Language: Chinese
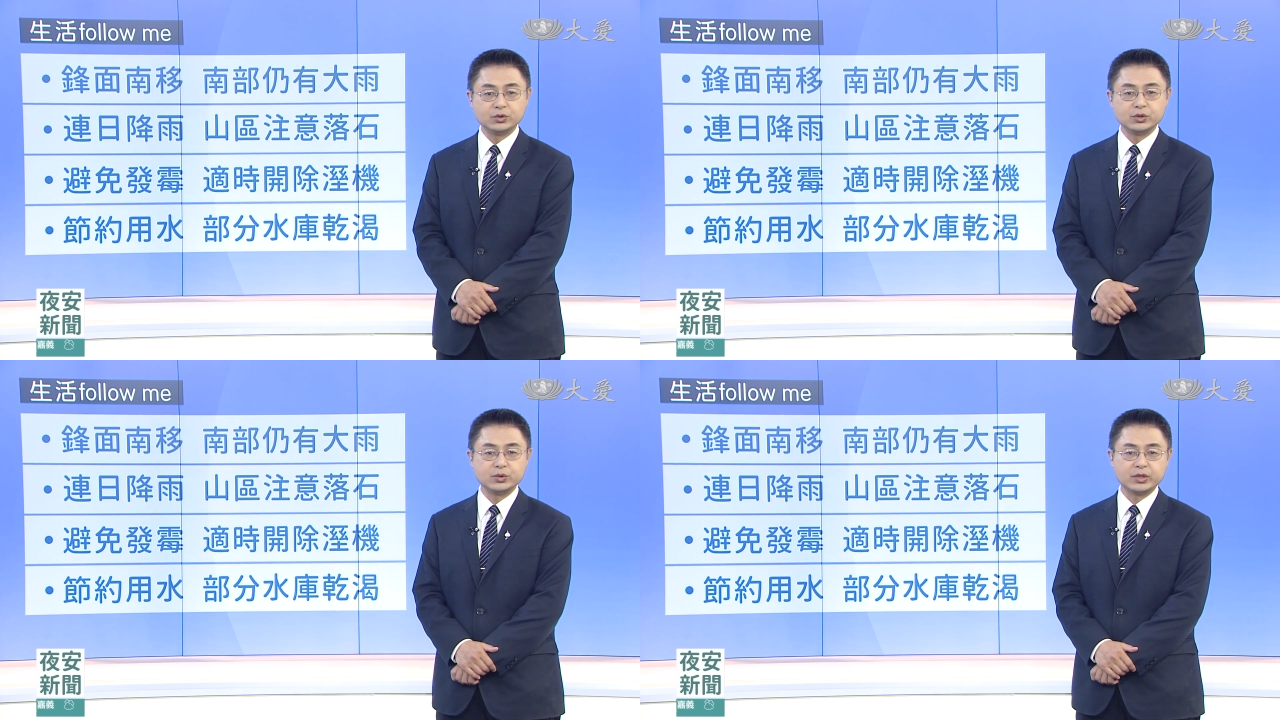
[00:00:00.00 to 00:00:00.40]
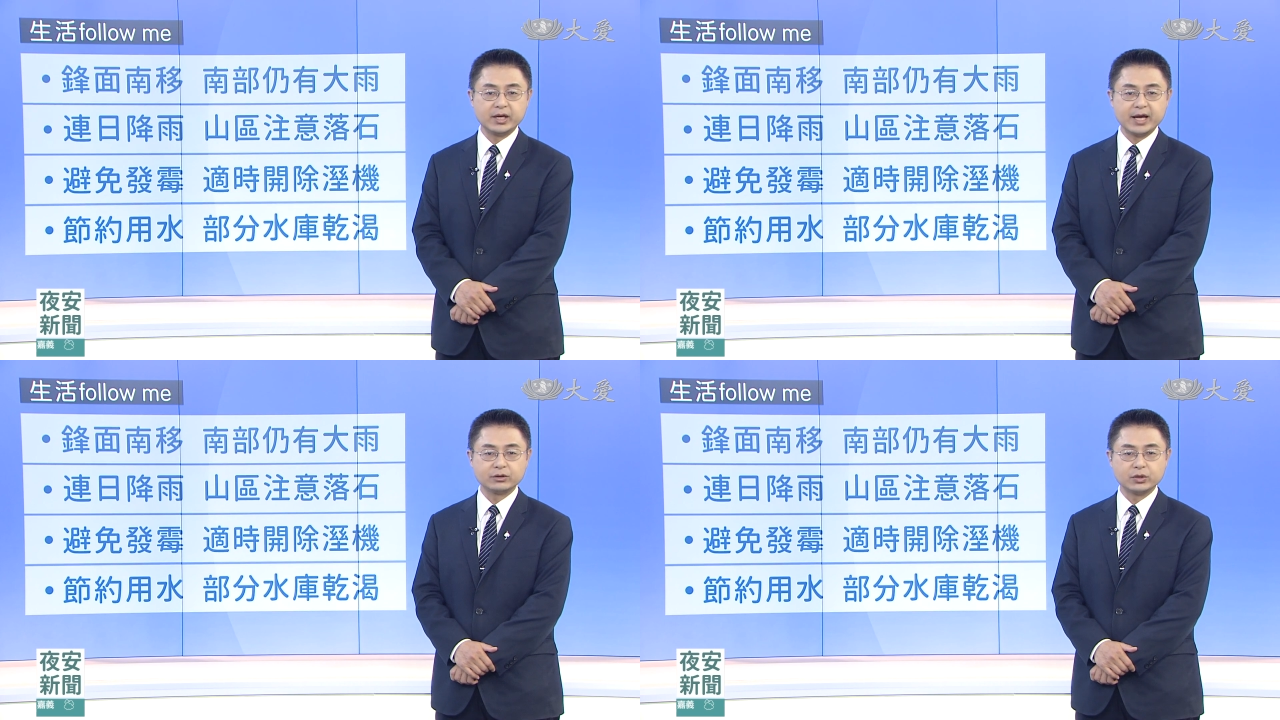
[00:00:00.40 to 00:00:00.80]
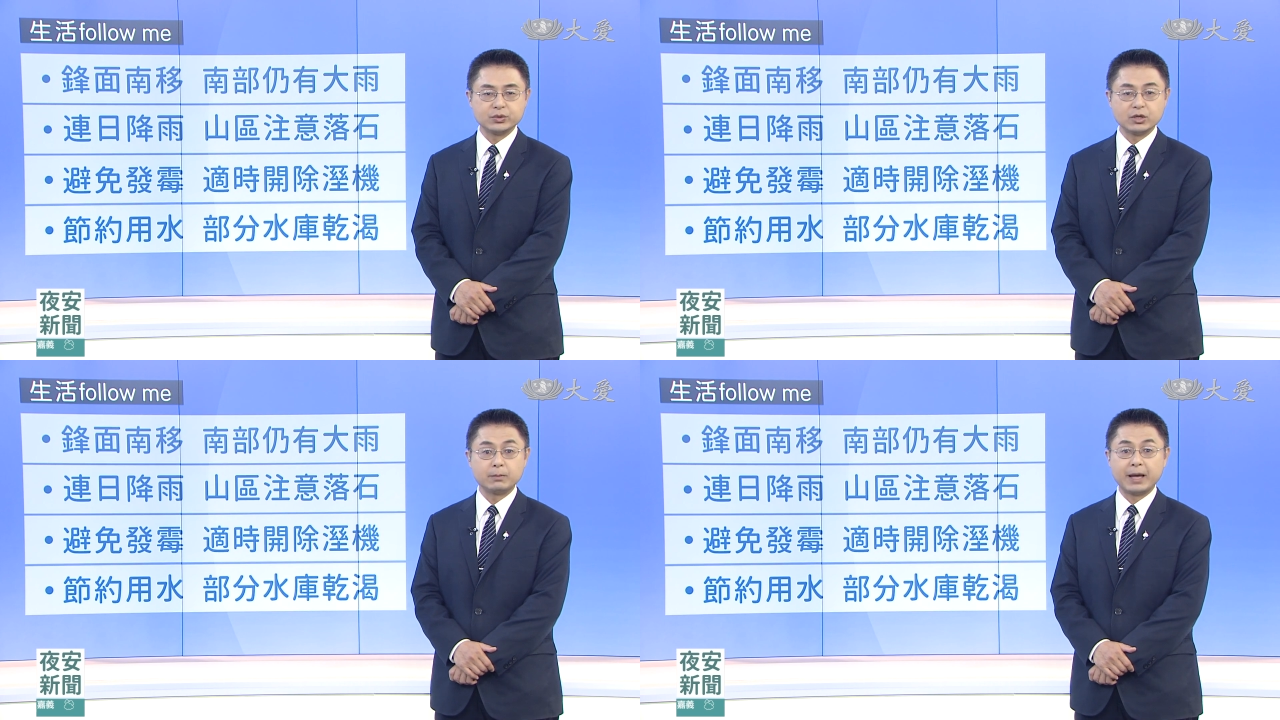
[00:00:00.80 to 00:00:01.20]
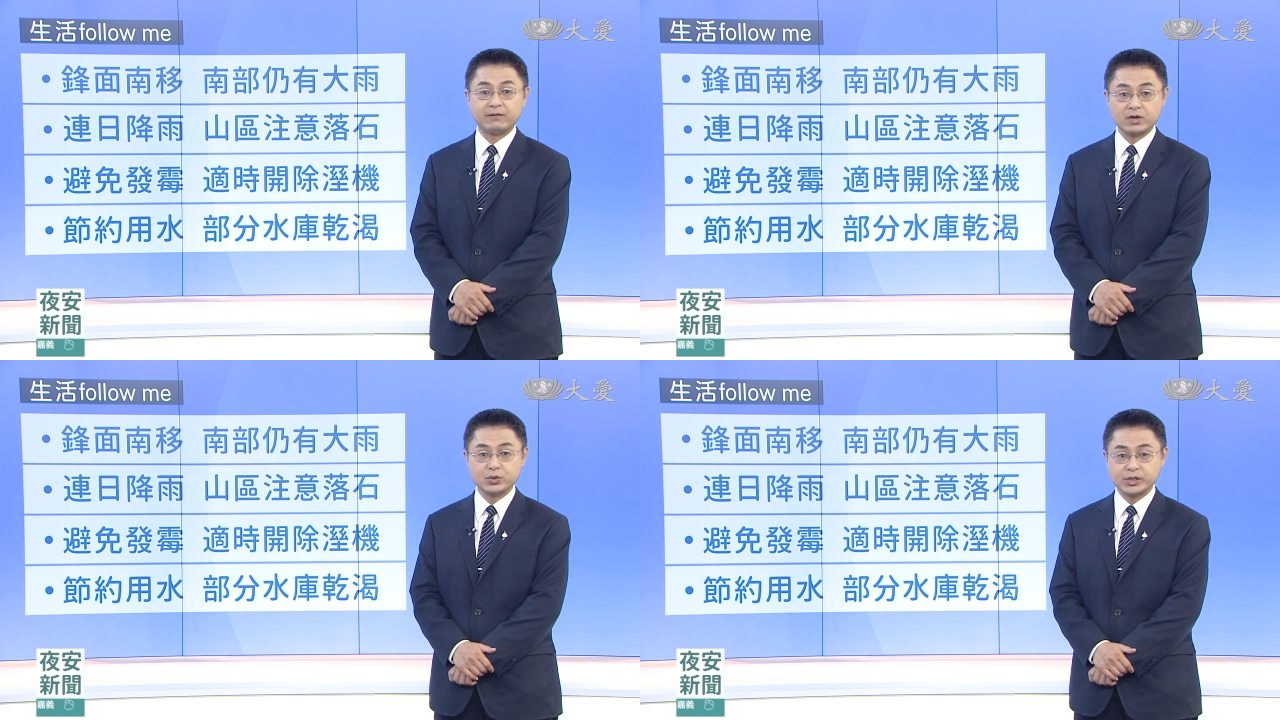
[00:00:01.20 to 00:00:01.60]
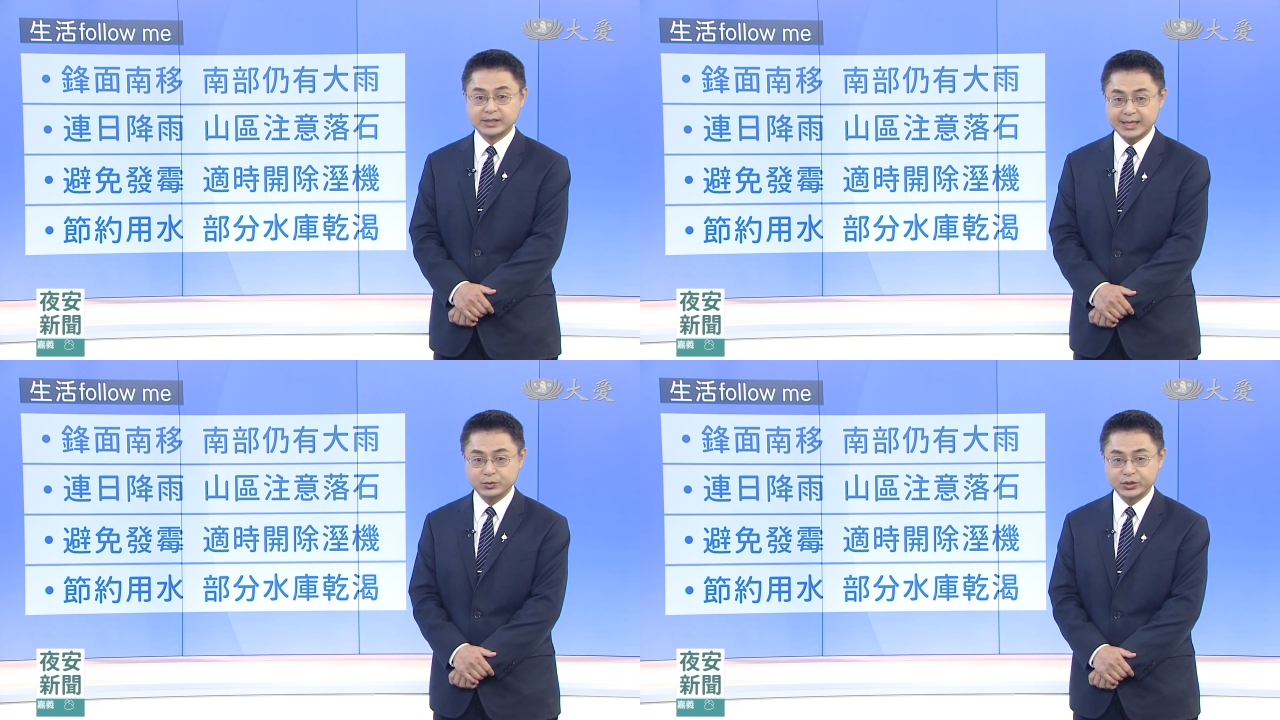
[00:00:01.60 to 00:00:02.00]
蓄水量都只有百分之
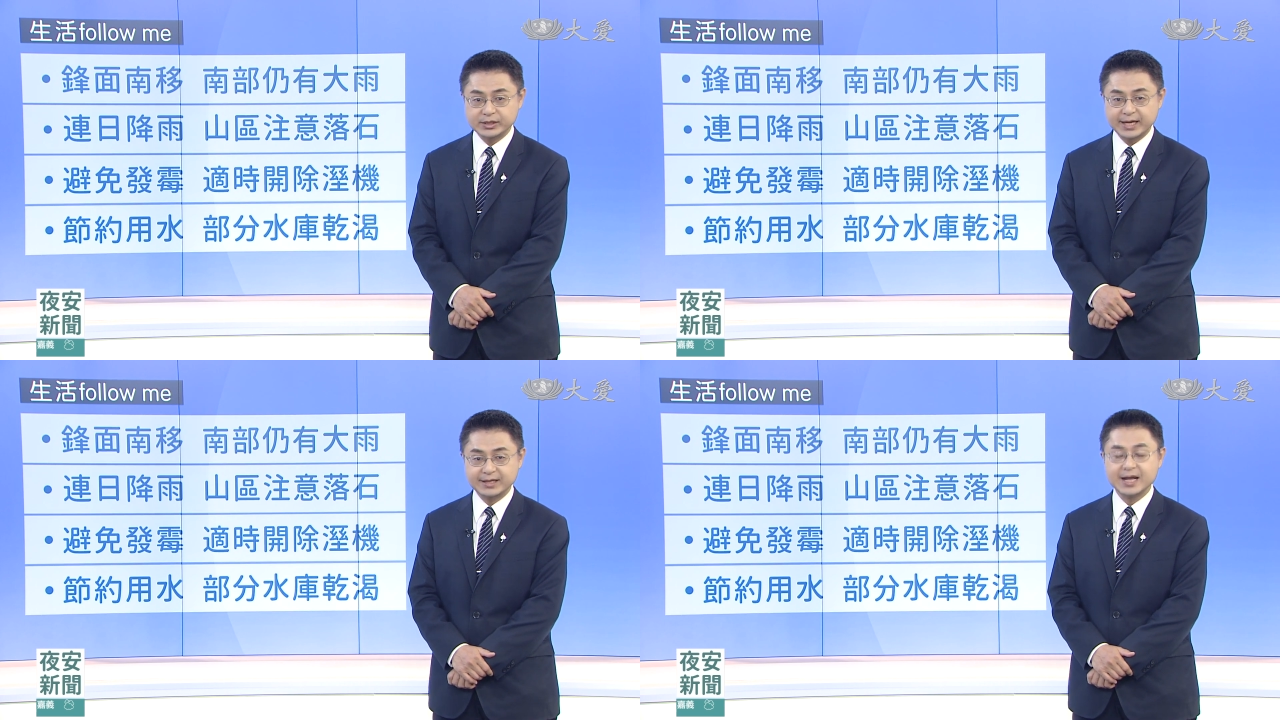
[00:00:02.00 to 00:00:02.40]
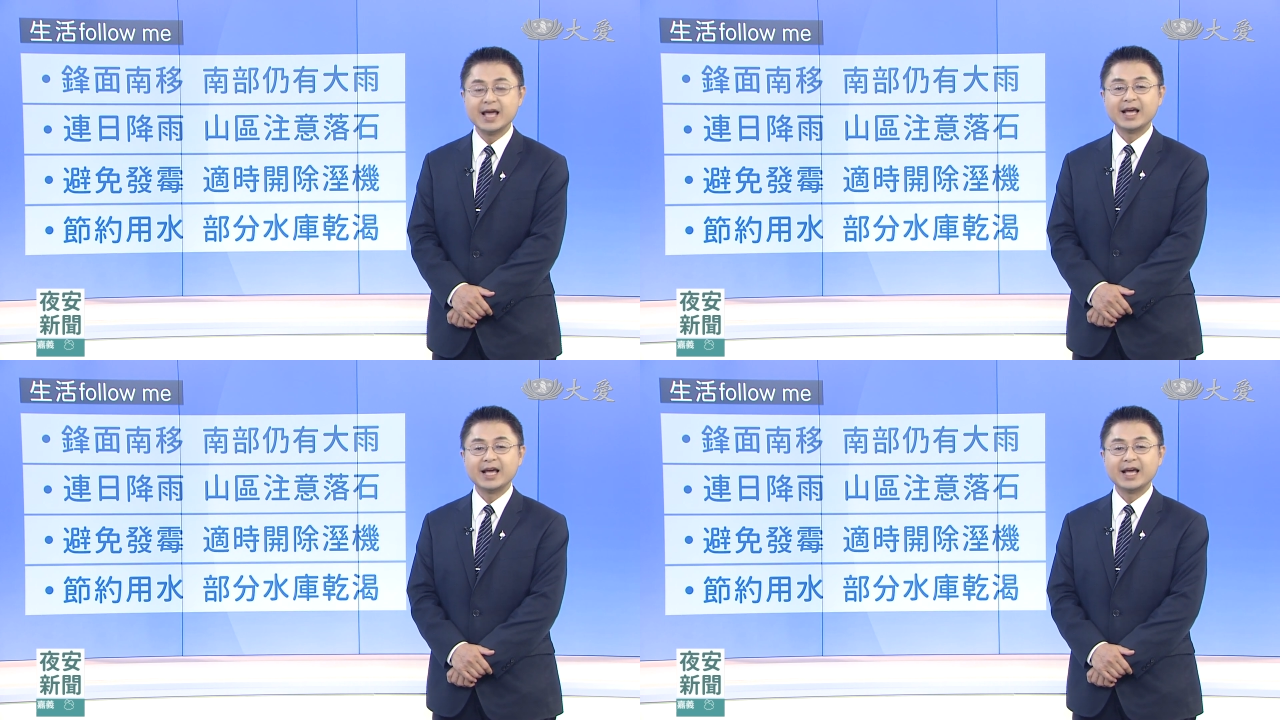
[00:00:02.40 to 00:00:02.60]
三十三，